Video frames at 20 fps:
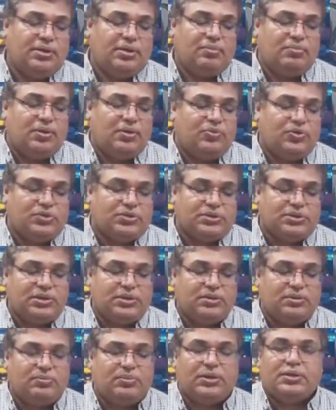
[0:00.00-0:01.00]

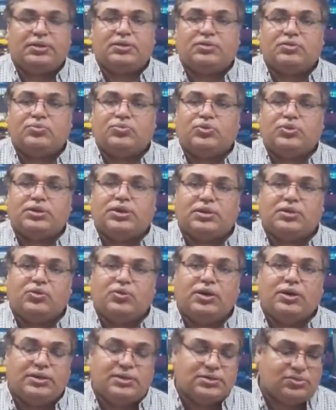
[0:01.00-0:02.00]
مبعوثين من جمهورية
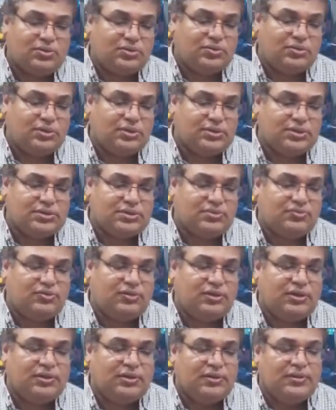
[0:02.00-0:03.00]
لوغانسك ودوناتسك
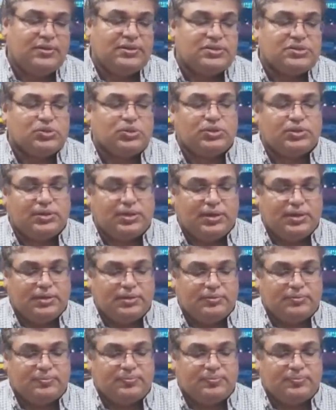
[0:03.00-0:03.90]
في سوريا